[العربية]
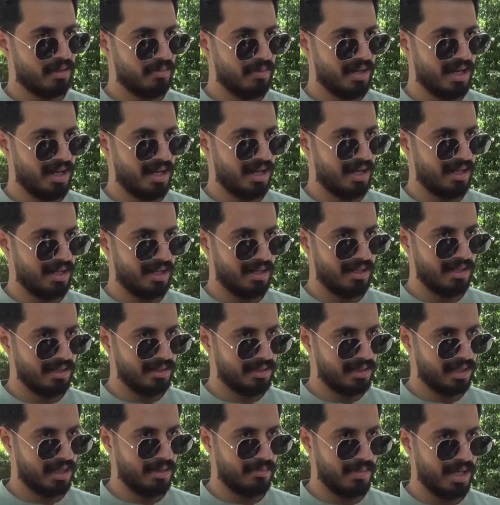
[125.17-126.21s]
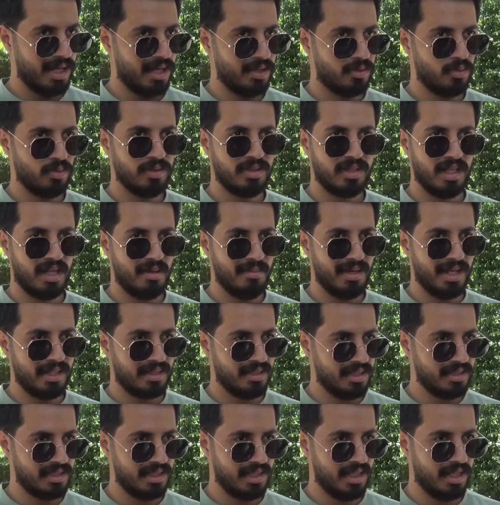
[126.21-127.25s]
اقبال على الانتخابات وانتخابات
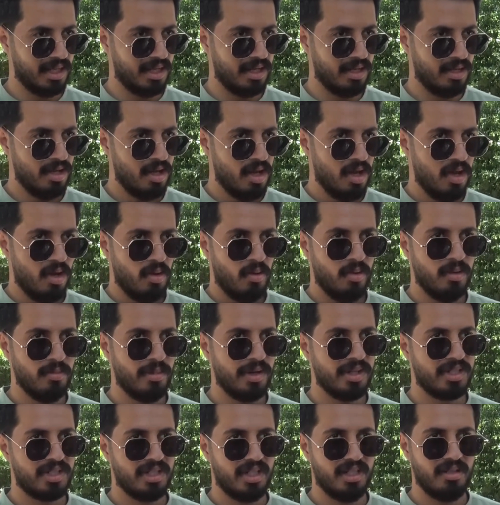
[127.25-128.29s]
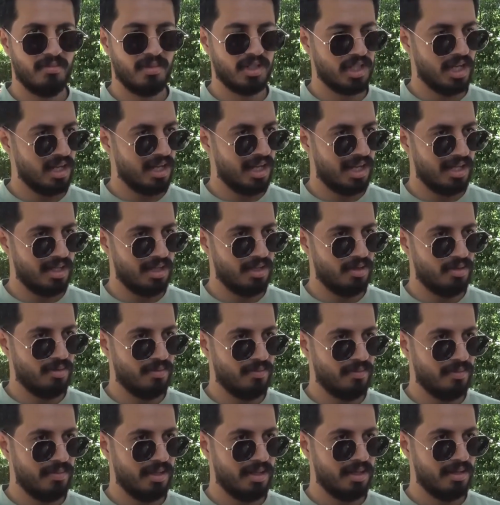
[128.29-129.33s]
نزيهه والمرشحين ما شاء الله
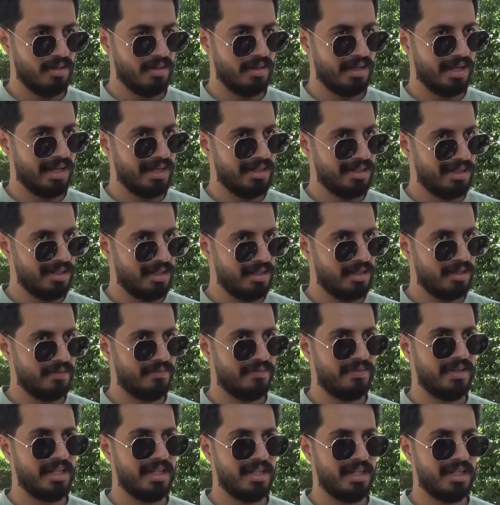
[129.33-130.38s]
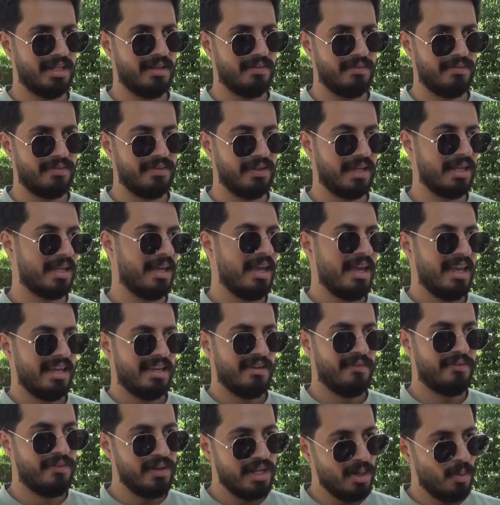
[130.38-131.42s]
عليهم يعني في في,
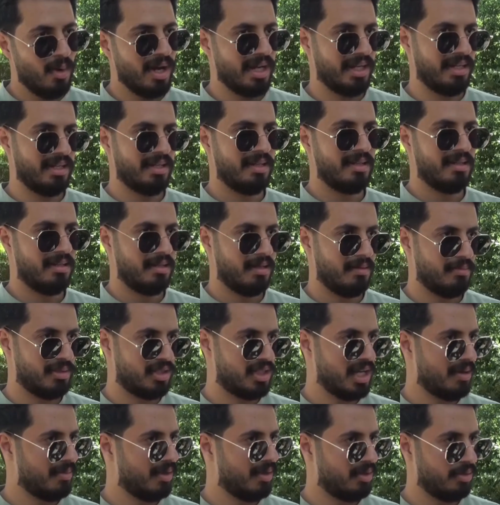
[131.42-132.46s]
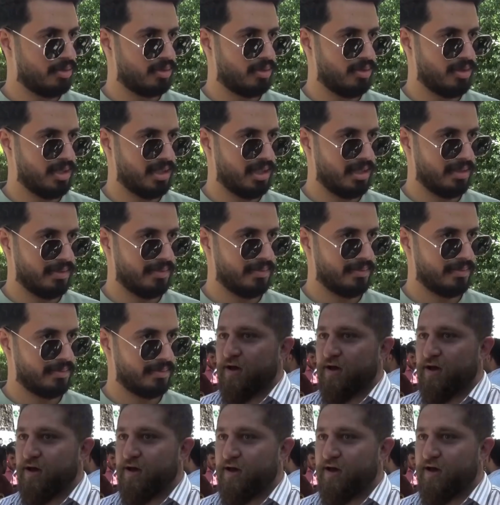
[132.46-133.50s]
في وعي بالجامعه الاردنيه
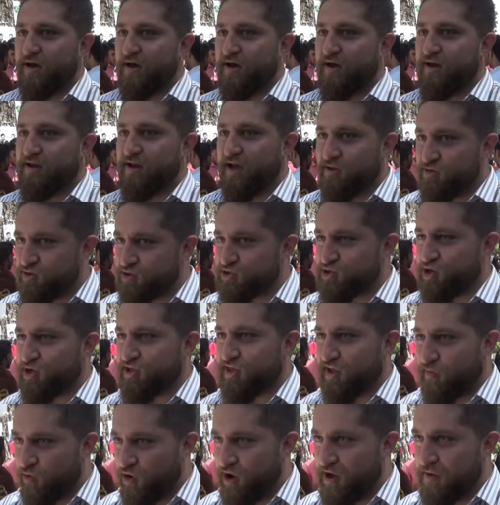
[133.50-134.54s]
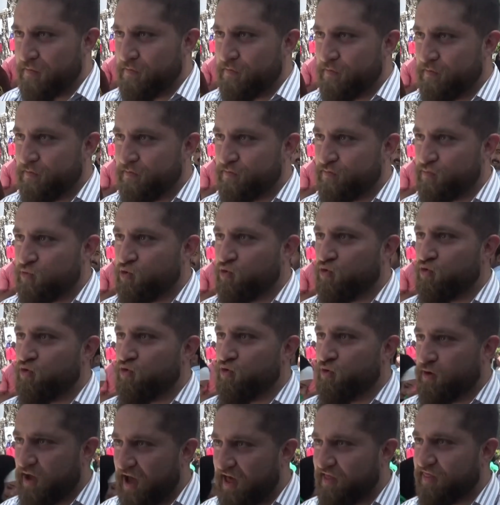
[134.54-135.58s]
آه لانه صوتنا مهم
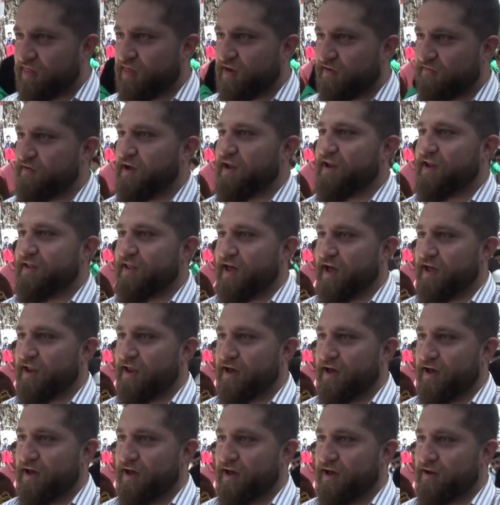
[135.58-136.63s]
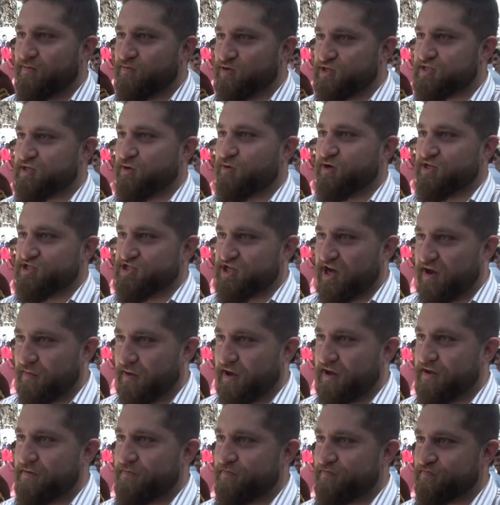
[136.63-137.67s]
ويأثر فعلا على المستوى
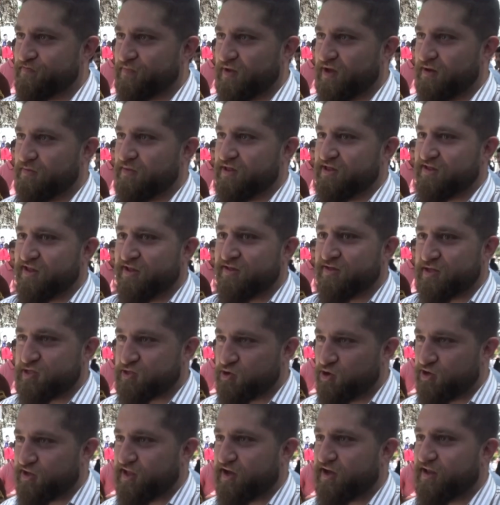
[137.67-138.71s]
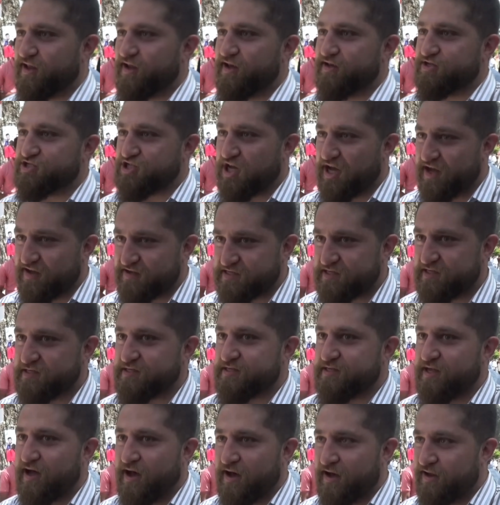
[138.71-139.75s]
الجامعي من تنطي صوتك لشخص
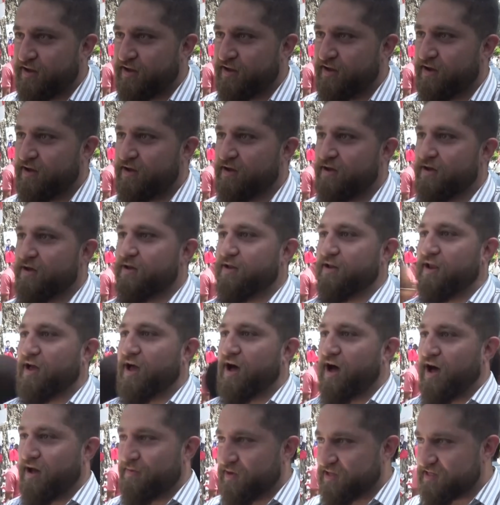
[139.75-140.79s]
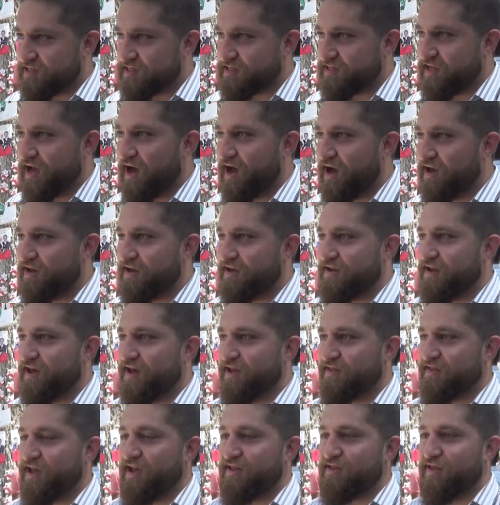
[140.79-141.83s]
يستاهل لقائمة تستاهل انها
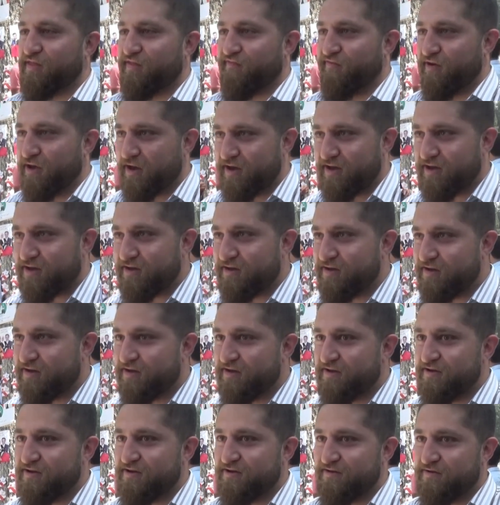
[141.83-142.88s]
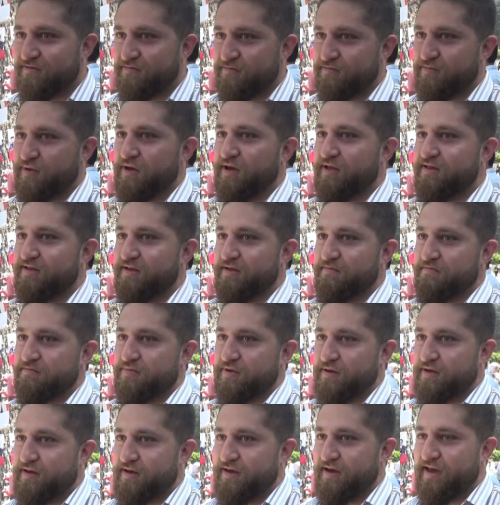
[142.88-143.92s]
تحدث فرق ب
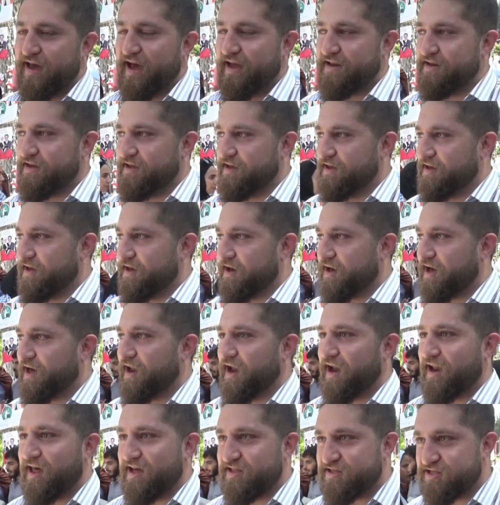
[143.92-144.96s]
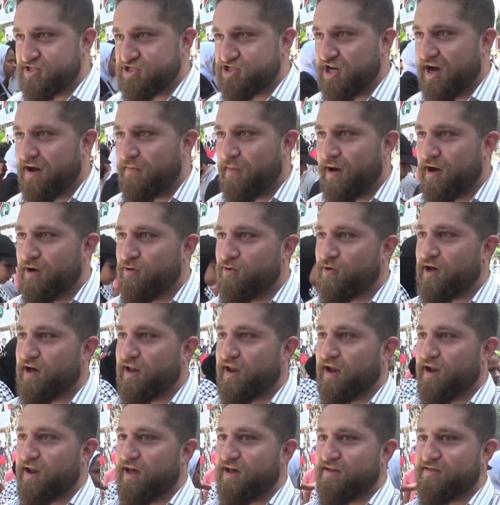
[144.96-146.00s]
يعني قرارات الجامعة
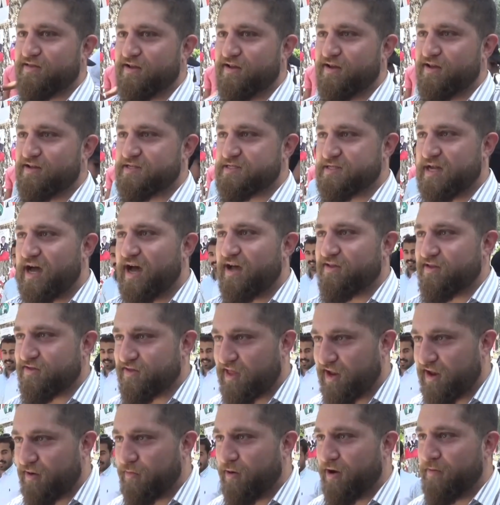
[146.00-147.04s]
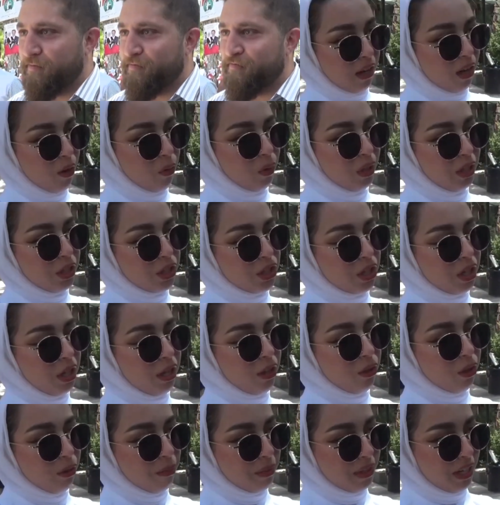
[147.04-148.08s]
وقرارات اللي تساعد الطلبة أول شيء
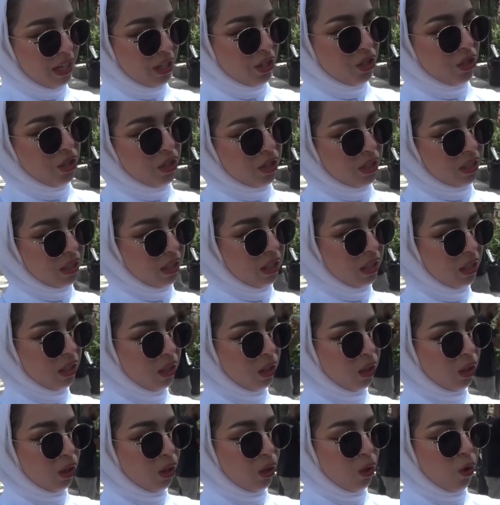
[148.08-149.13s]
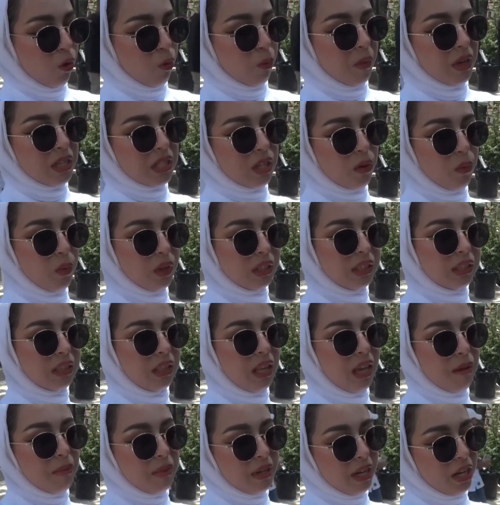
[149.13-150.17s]
لأنه ابن عشيرتي وما صوتت
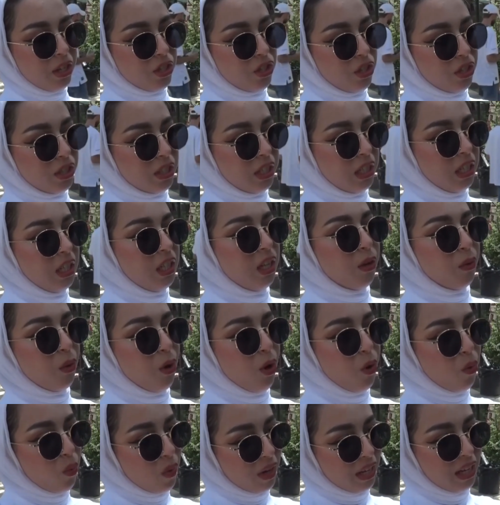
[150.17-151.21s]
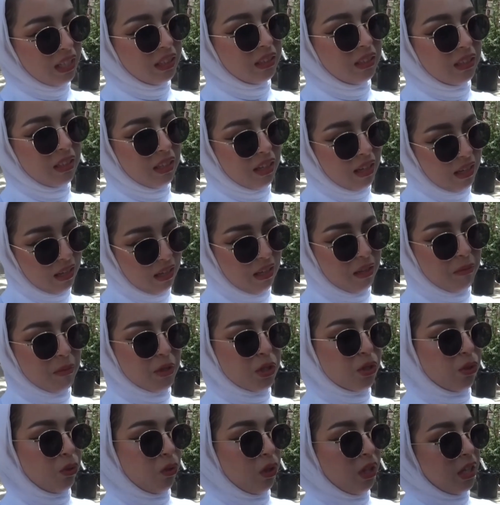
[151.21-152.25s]
لابن عشيرتي إلا وهو قد
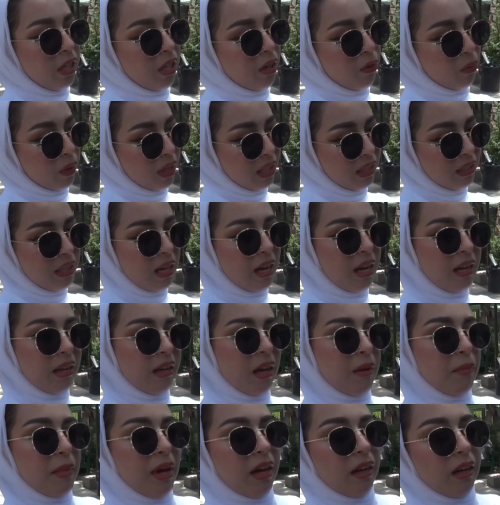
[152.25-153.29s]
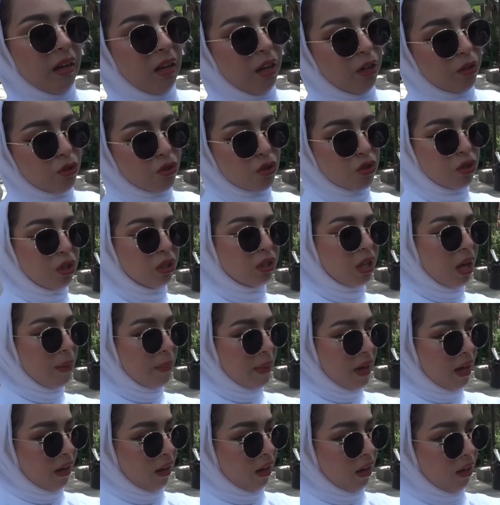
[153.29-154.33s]
المسؤولية وقد هاي أمانة لأنه الصوت
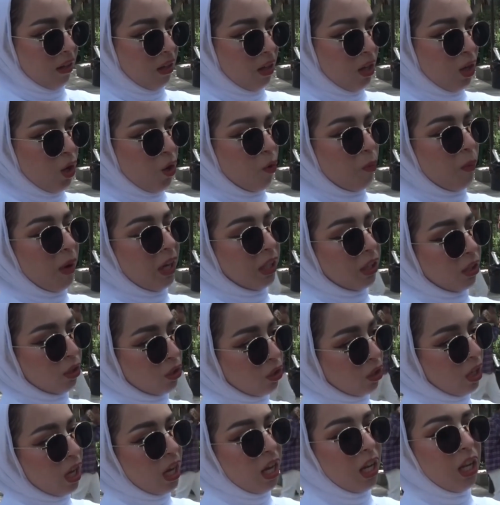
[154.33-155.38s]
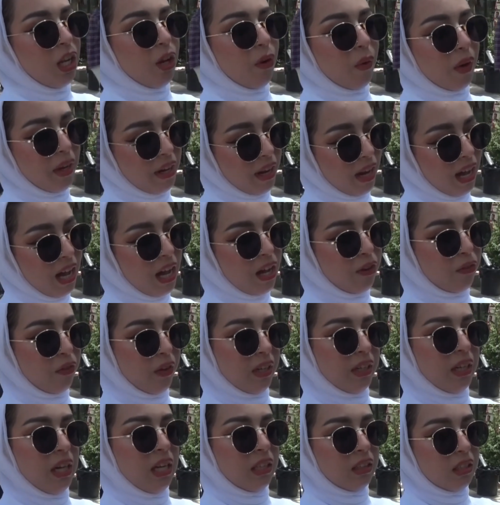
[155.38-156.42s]
أمانة وما اعطيته اياه الا وانا عارفه
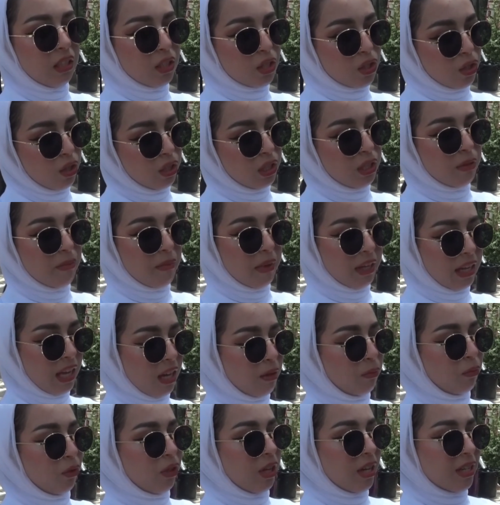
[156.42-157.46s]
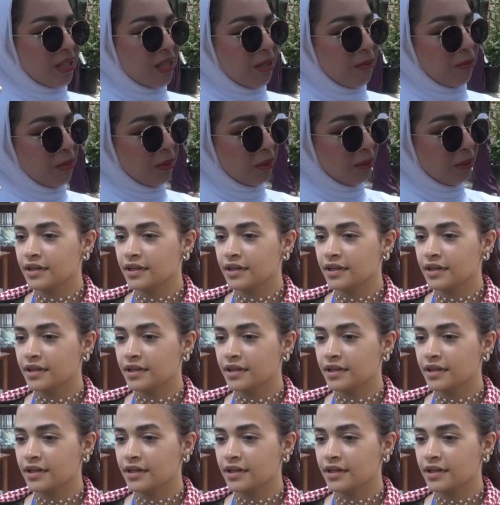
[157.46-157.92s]
اني حطيت صوتي بمكان مناسب.